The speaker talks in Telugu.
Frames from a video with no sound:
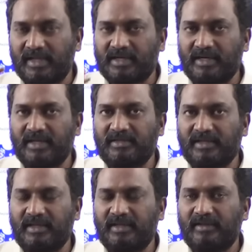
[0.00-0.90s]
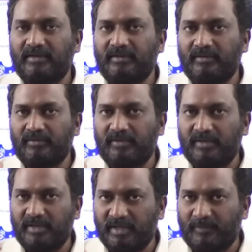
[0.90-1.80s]
ఎక్కడైతే
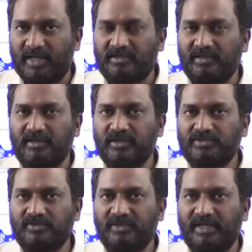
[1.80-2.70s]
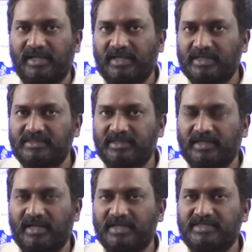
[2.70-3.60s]
ఈ పార్టీ గెలుస్తుంది అని
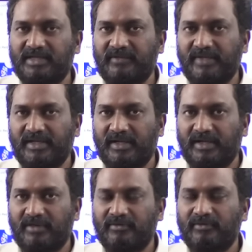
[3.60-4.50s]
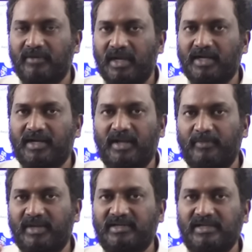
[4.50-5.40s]
ఖచ్చితంగా అంచనా వేయగలిగాడు అక్కడ ఆ
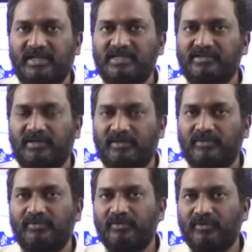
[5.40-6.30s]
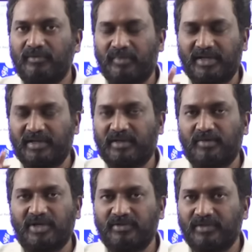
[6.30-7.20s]
పార్టీ గెలిచినట్లు మనకి
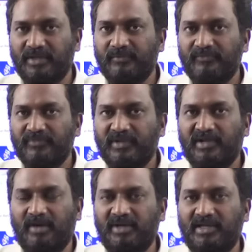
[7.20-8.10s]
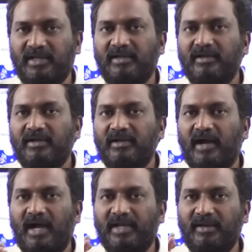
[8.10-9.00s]
కనబడుతుంది కాబట్టి
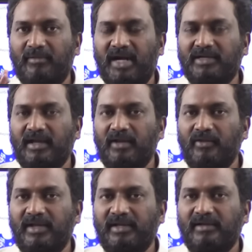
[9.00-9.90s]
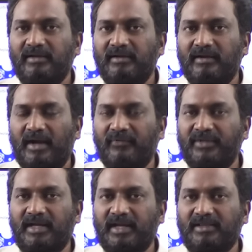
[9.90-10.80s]
ఆయన మాటల్లోని
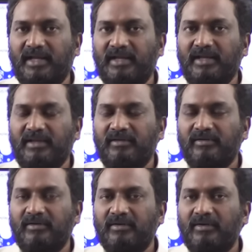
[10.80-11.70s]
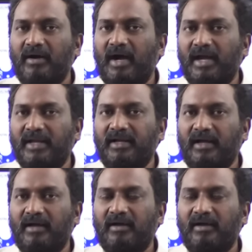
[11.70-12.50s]
అంతరార్థాన్ని ఆయన